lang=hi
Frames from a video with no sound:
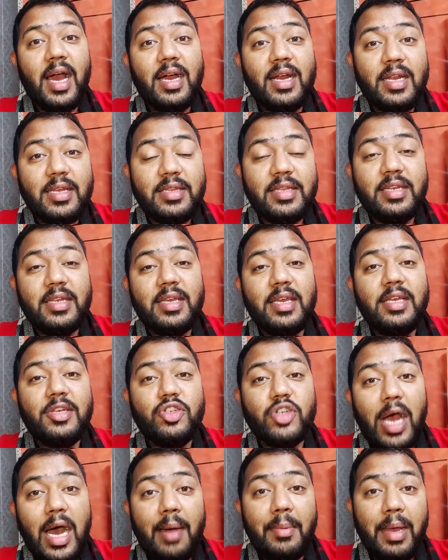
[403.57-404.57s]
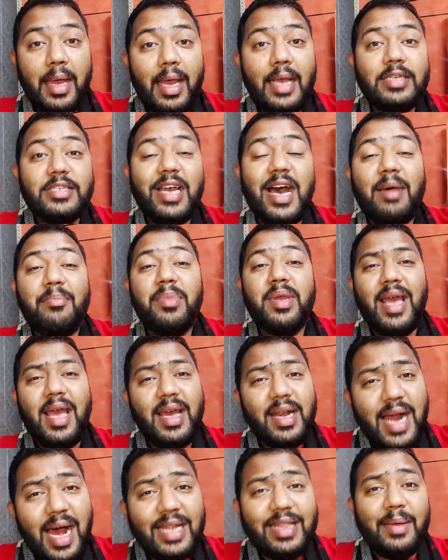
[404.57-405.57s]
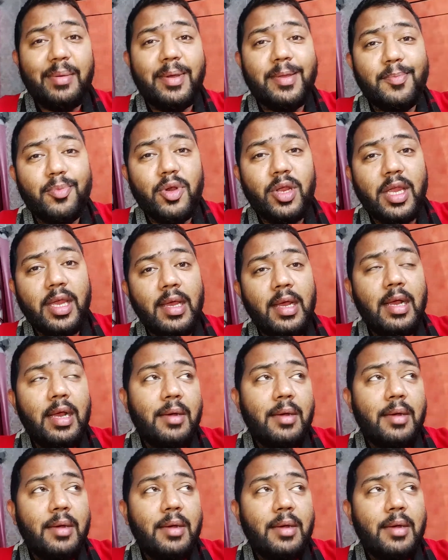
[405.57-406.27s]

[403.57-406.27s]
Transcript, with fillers: अगले दिन की शाम है शाम भी क्या है रात है भाई पूरी